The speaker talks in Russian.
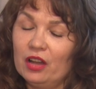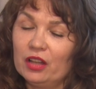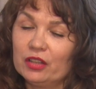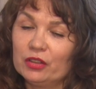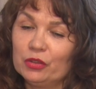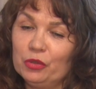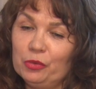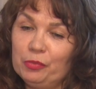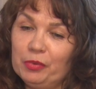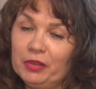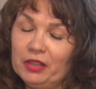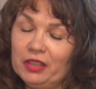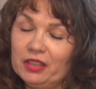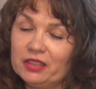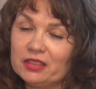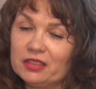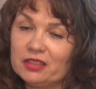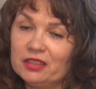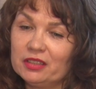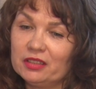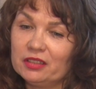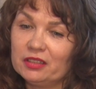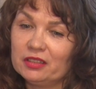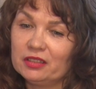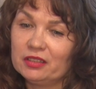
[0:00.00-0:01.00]
До
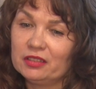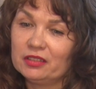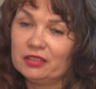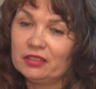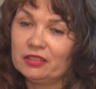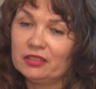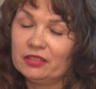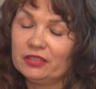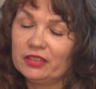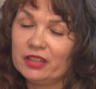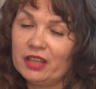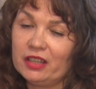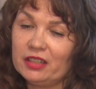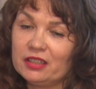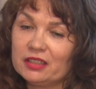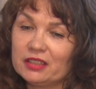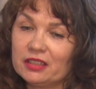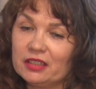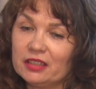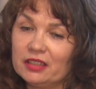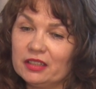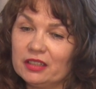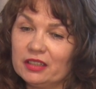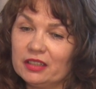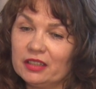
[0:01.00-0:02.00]
приезда в
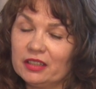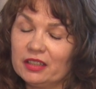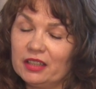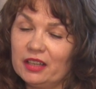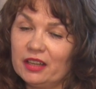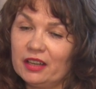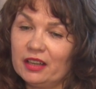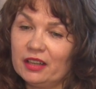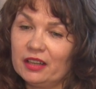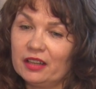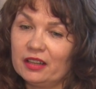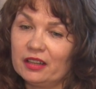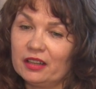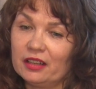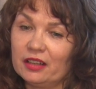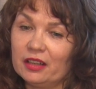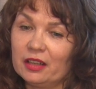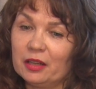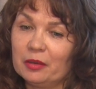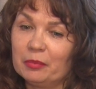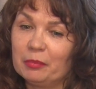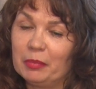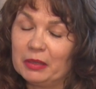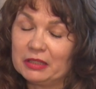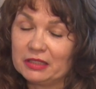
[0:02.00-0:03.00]
Ярселе я
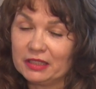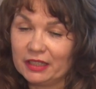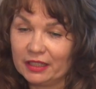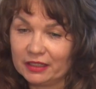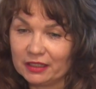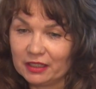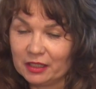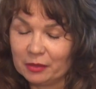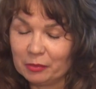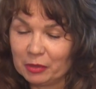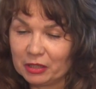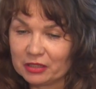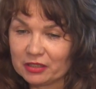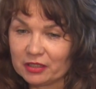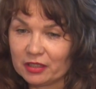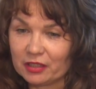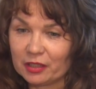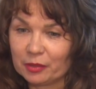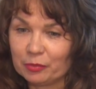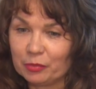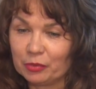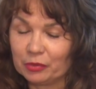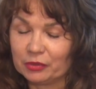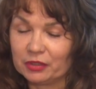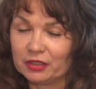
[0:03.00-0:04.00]
а, последнее место
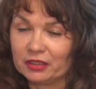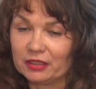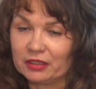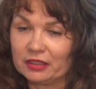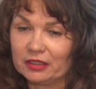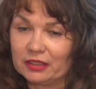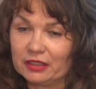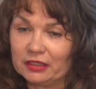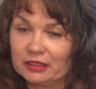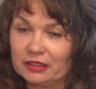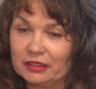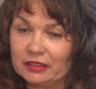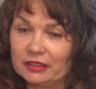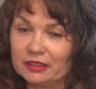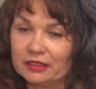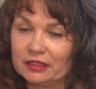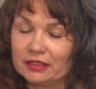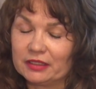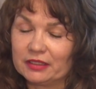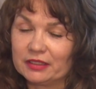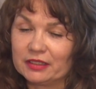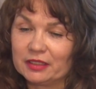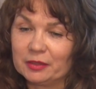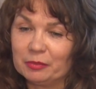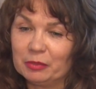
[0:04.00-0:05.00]
работы –
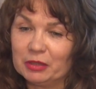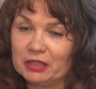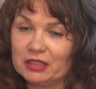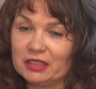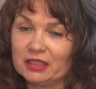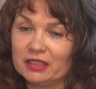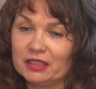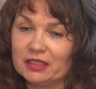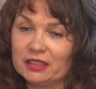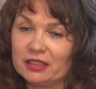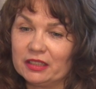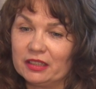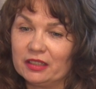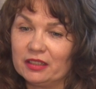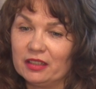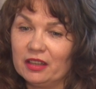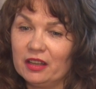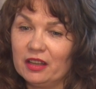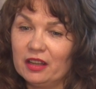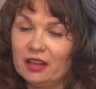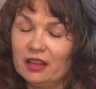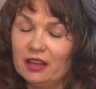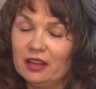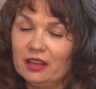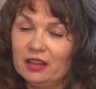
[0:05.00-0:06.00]
это заместитель
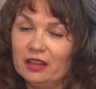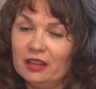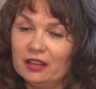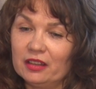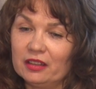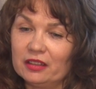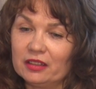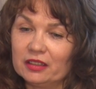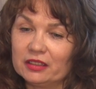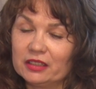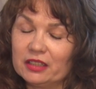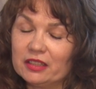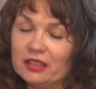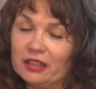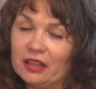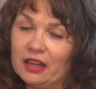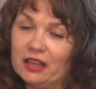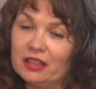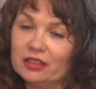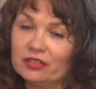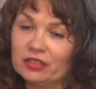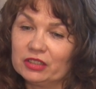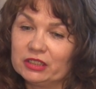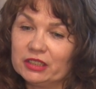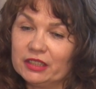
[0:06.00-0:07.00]
а,
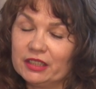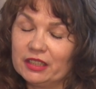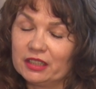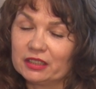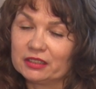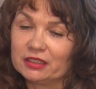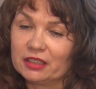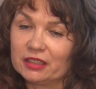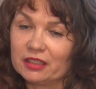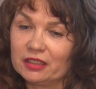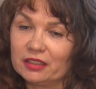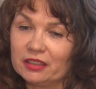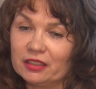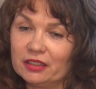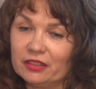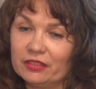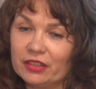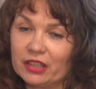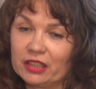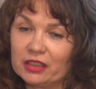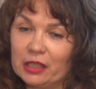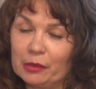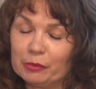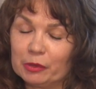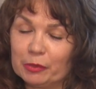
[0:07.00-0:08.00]
генерального директора в
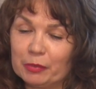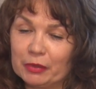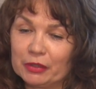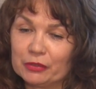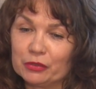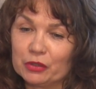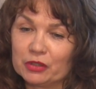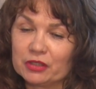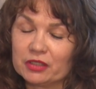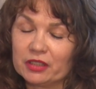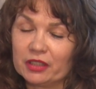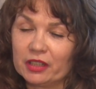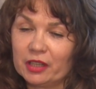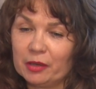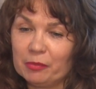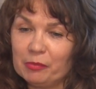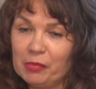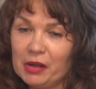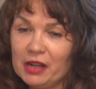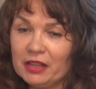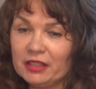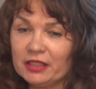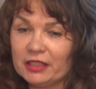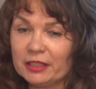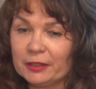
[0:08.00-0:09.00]
рекламно-производственной
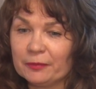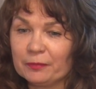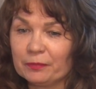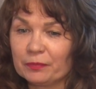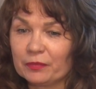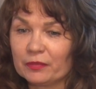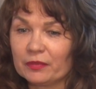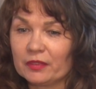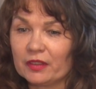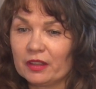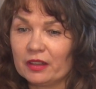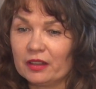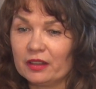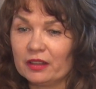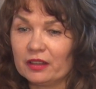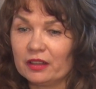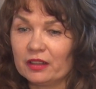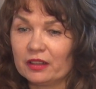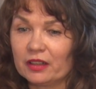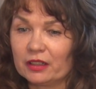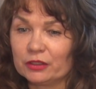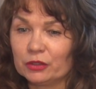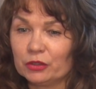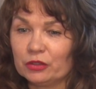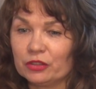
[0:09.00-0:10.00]
компании
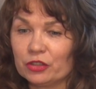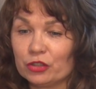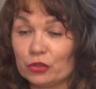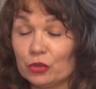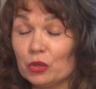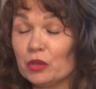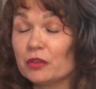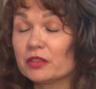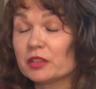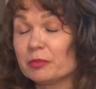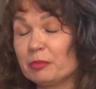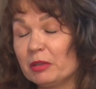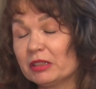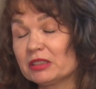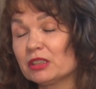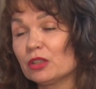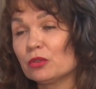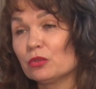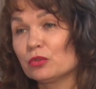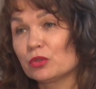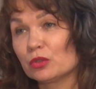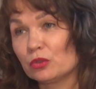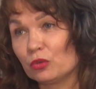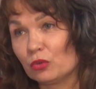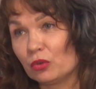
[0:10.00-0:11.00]
а, широкого спектра
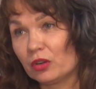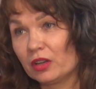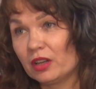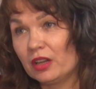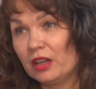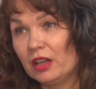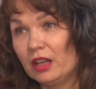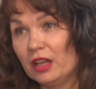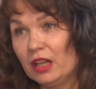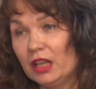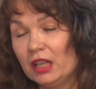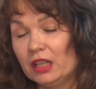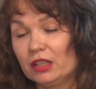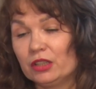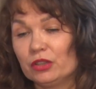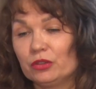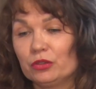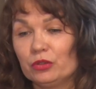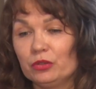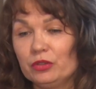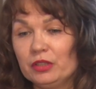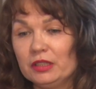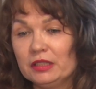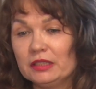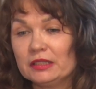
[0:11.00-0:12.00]
услуг.
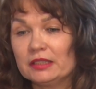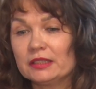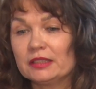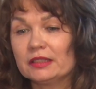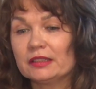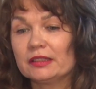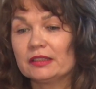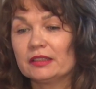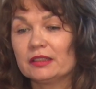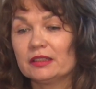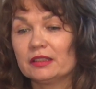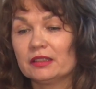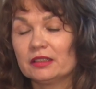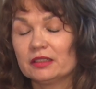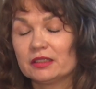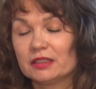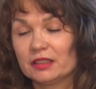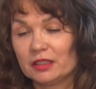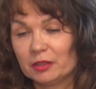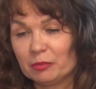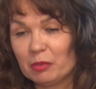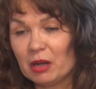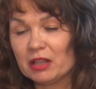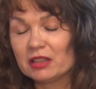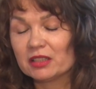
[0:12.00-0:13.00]
То есть
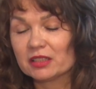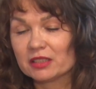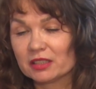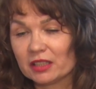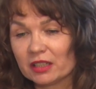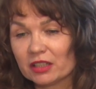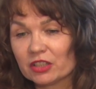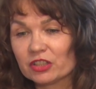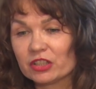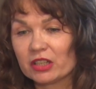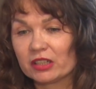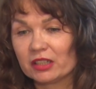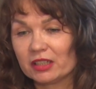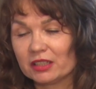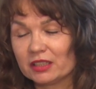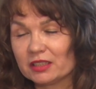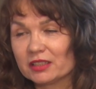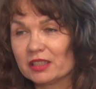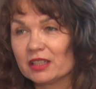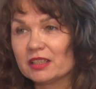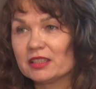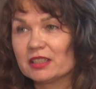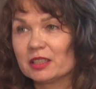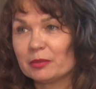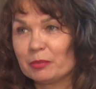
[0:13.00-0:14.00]
занималась также
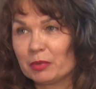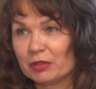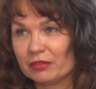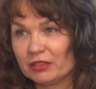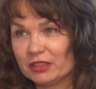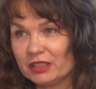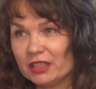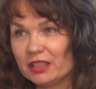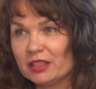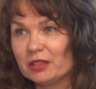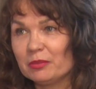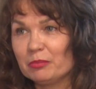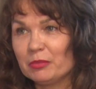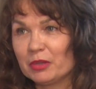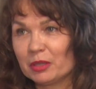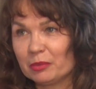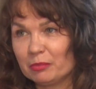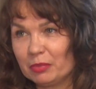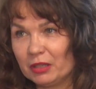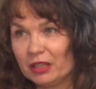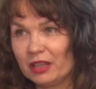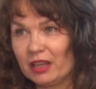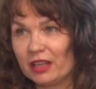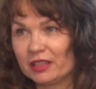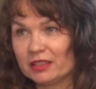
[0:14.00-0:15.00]
организацией и проведением
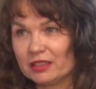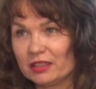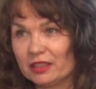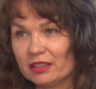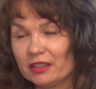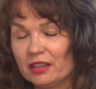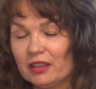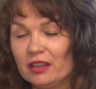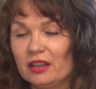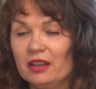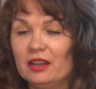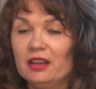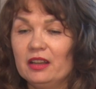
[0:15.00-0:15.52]
мероприятий.